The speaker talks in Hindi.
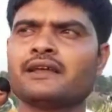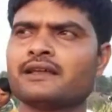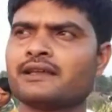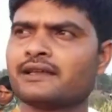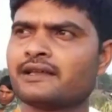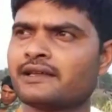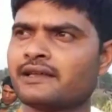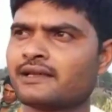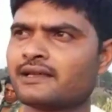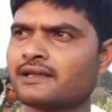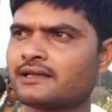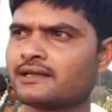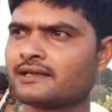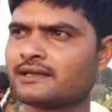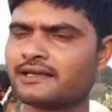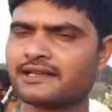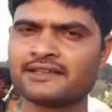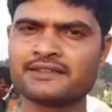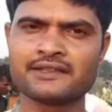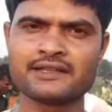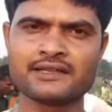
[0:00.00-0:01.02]

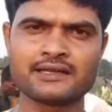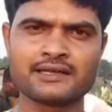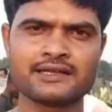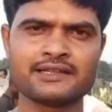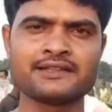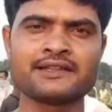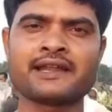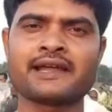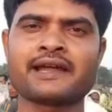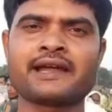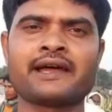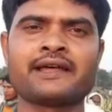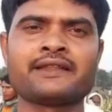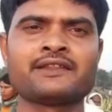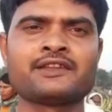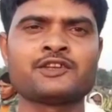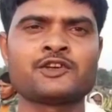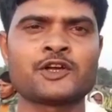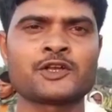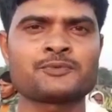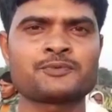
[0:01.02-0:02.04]
इंदिरा
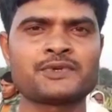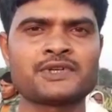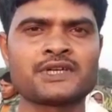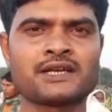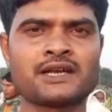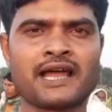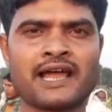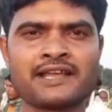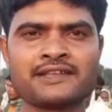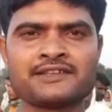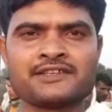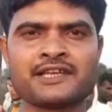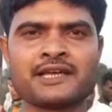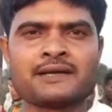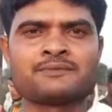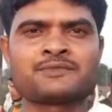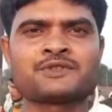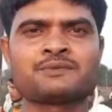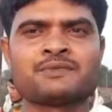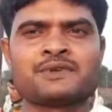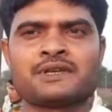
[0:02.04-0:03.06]
गांधी हॉस्पिटल
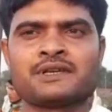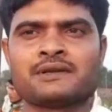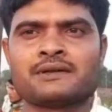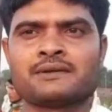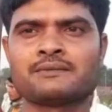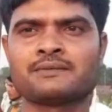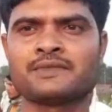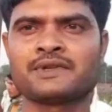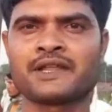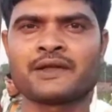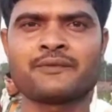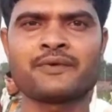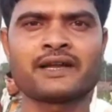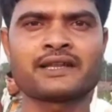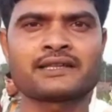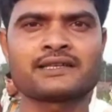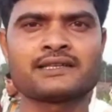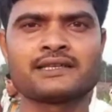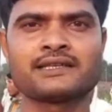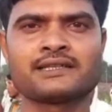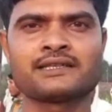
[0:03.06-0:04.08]
एम्स में रेफ़र
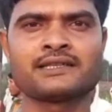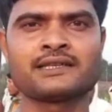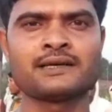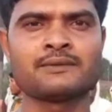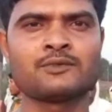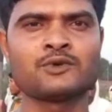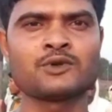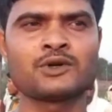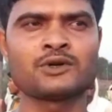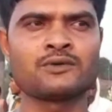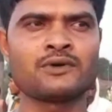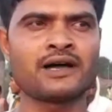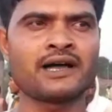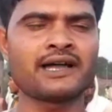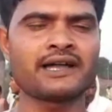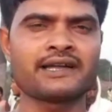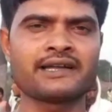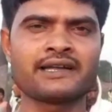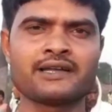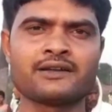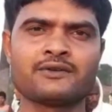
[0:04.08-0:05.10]
किए थे हम लोग
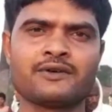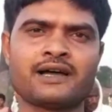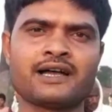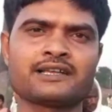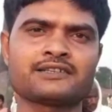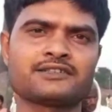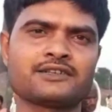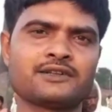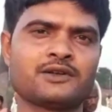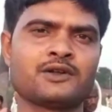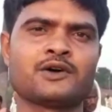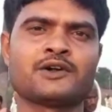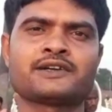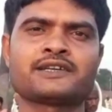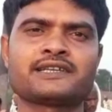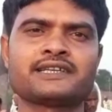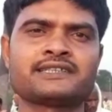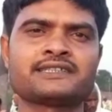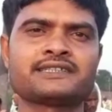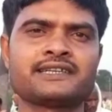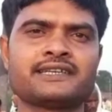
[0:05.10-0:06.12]
वहाँ गए वहाँ से लौट
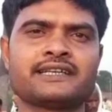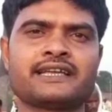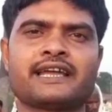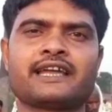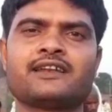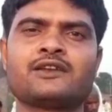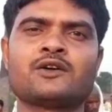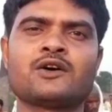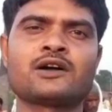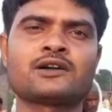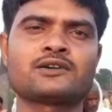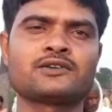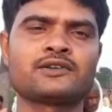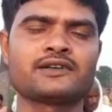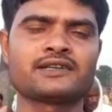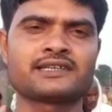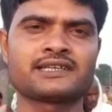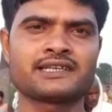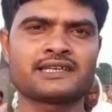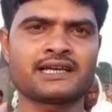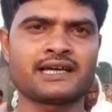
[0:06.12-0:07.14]
के चले आए
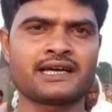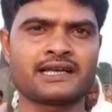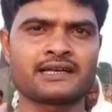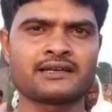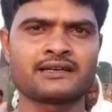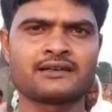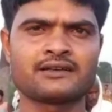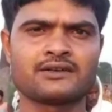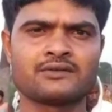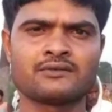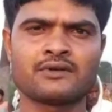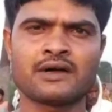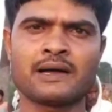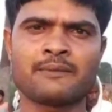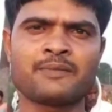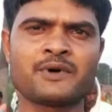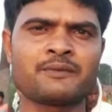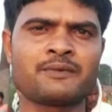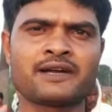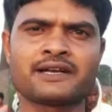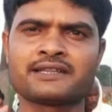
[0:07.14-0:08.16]
लॉकडाउन के कारण वहाँ
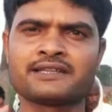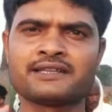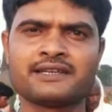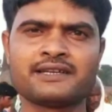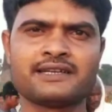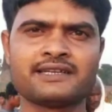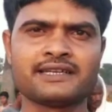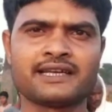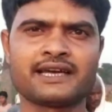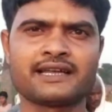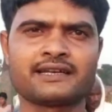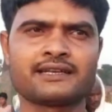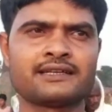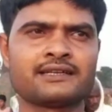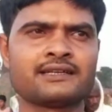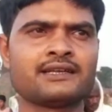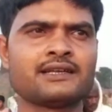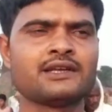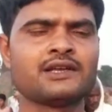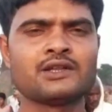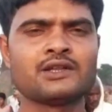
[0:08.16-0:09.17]
पर भर्ती लिया नहीं
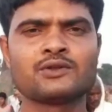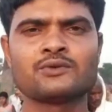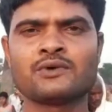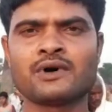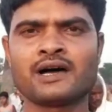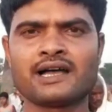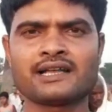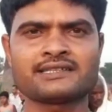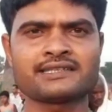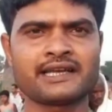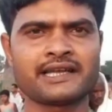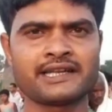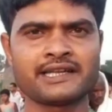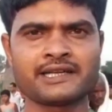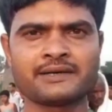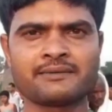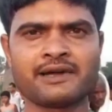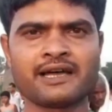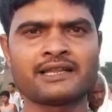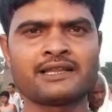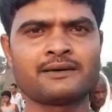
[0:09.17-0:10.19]
वहाँ से आने
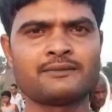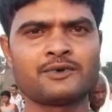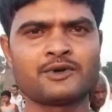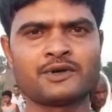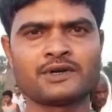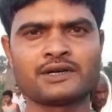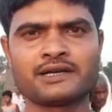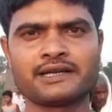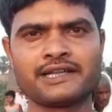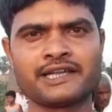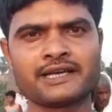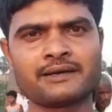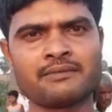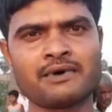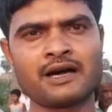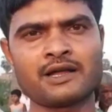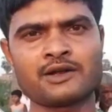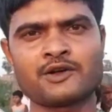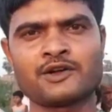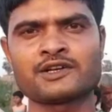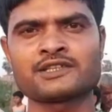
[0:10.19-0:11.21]
के बाद हम लोग एक
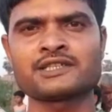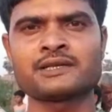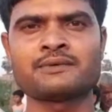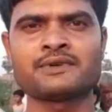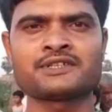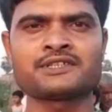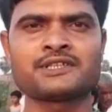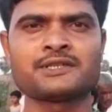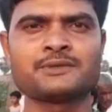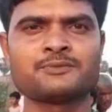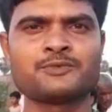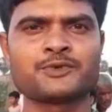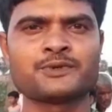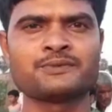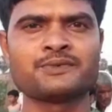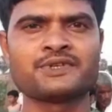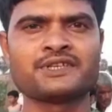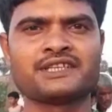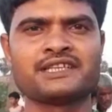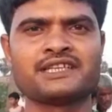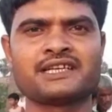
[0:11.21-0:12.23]
बार और समस्तीपुर
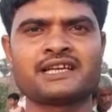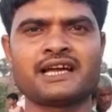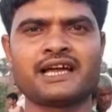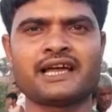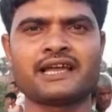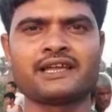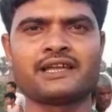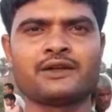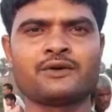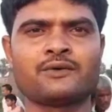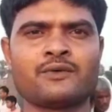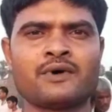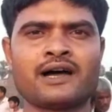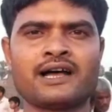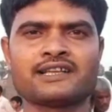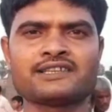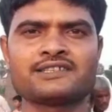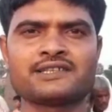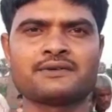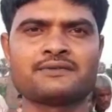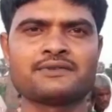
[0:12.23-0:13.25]
में ही दिखाए
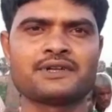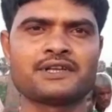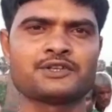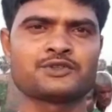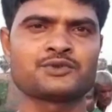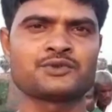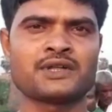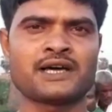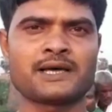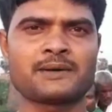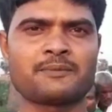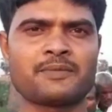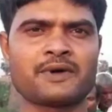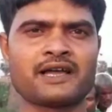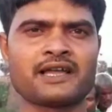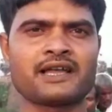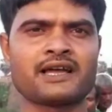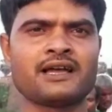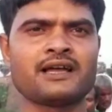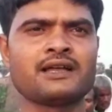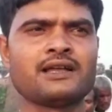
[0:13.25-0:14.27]
वहाँ से जब नहीं सुधार
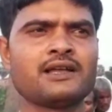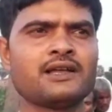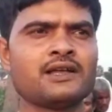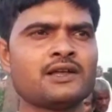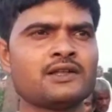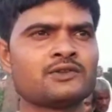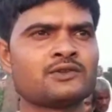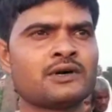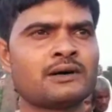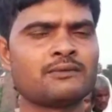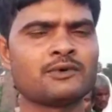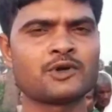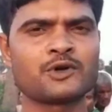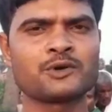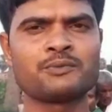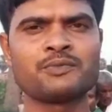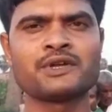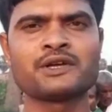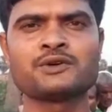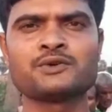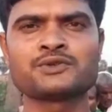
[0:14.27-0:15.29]
पाया तो हम लोग
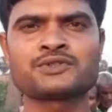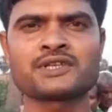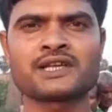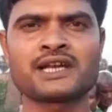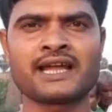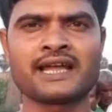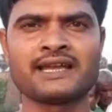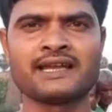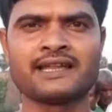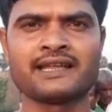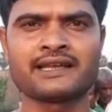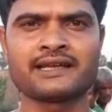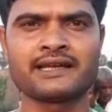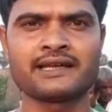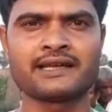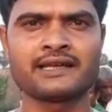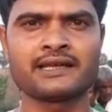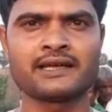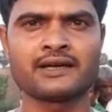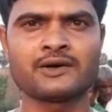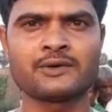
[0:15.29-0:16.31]
बेगूसराय ले
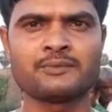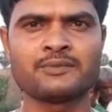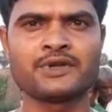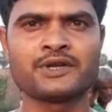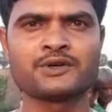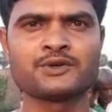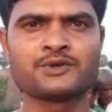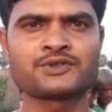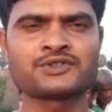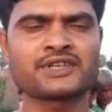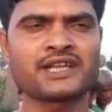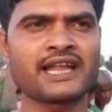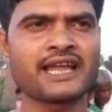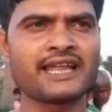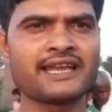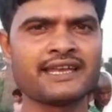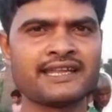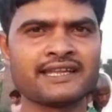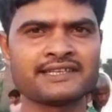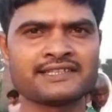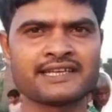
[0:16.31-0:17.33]
गए और बेगूसराय
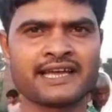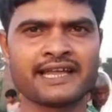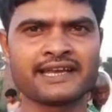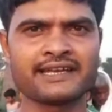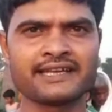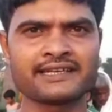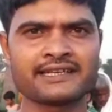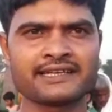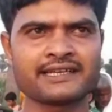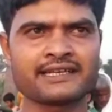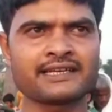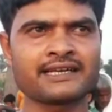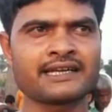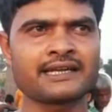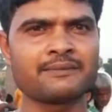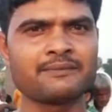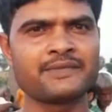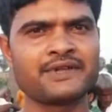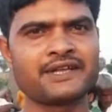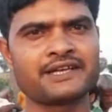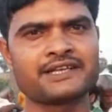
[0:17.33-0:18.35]
ले जाने के
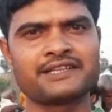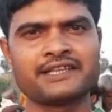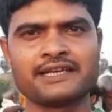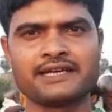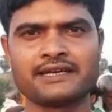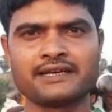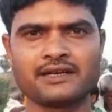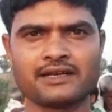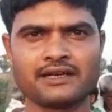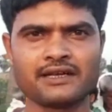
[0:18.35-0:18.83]
क्रम में एक दिन